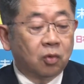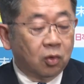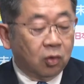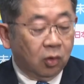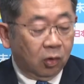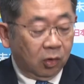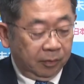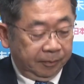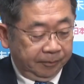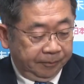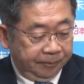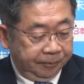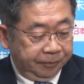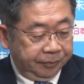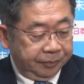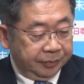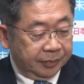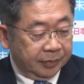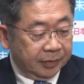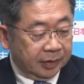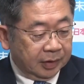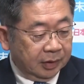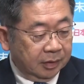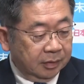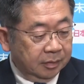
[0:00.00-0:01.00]
午後、
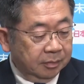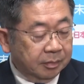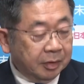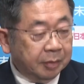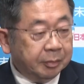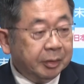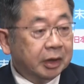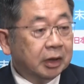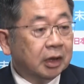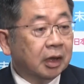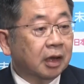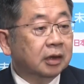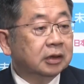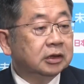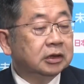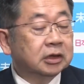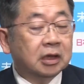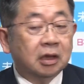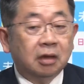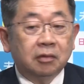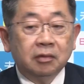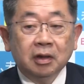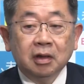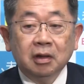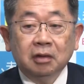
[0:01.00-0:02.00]
まあ、まだ時
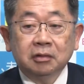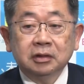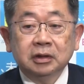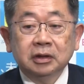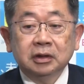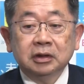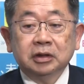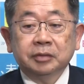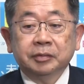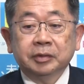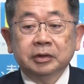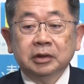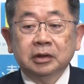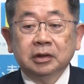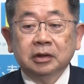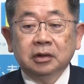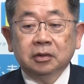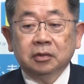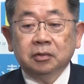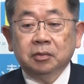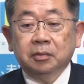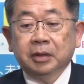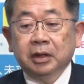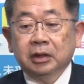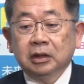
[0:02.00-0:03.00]
間は確定してません
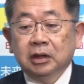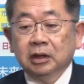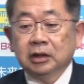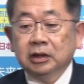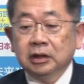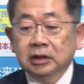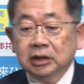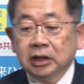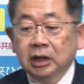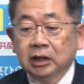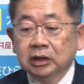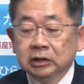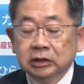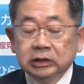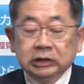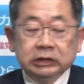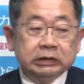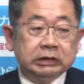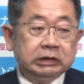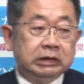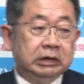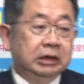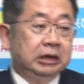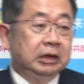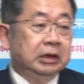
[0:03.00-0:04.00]
けど、まあ、大体3
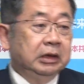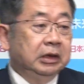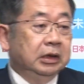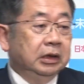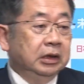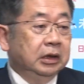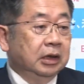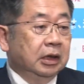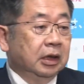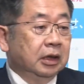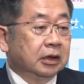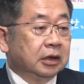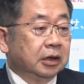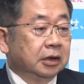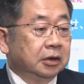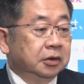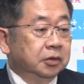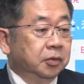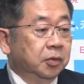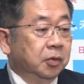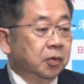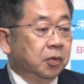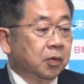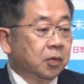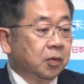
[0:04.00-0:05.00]
時あた
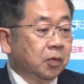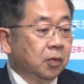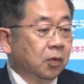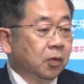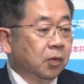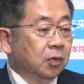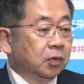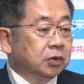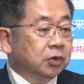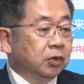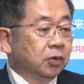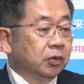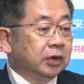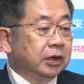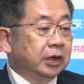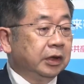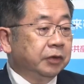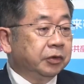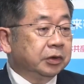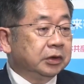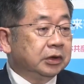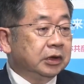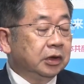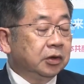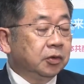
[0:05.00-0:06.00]
りをこう想定
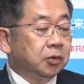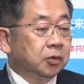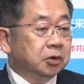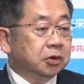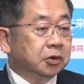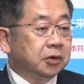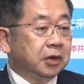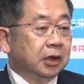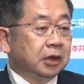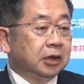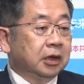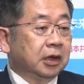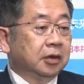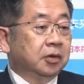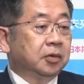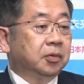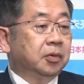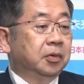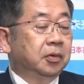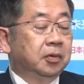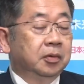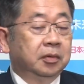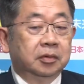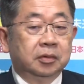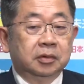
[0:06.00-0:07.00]
をして、党首会談
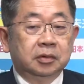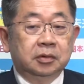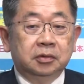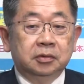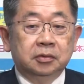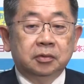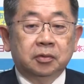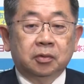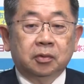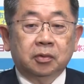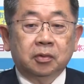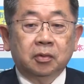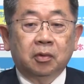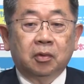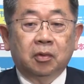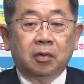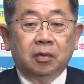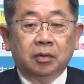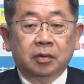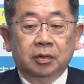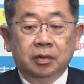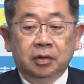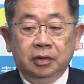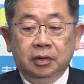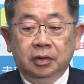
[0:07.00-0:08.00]
ということを
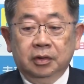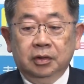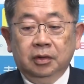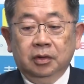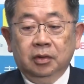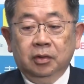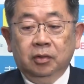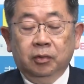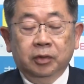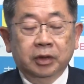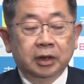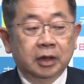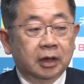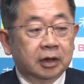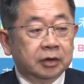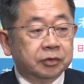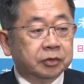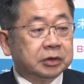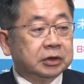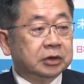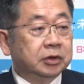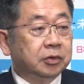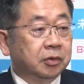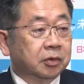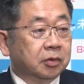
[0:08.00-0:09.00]
お願い
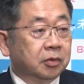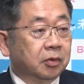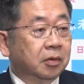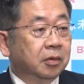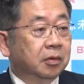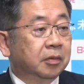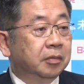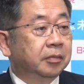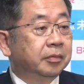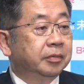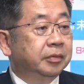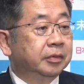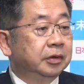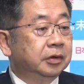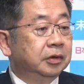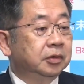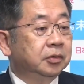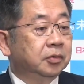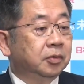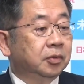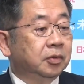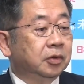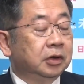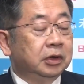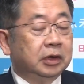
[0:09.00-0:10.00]
をしようとい
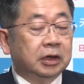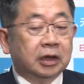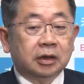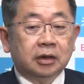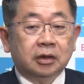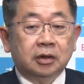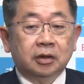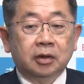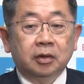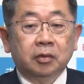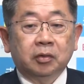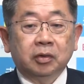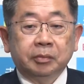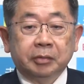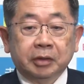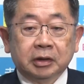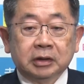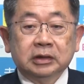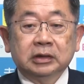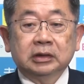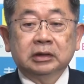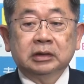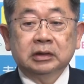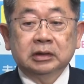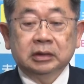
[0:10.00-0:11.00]
うことになっておりま
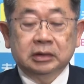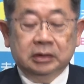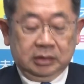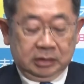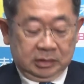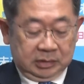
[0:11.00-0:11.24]
す。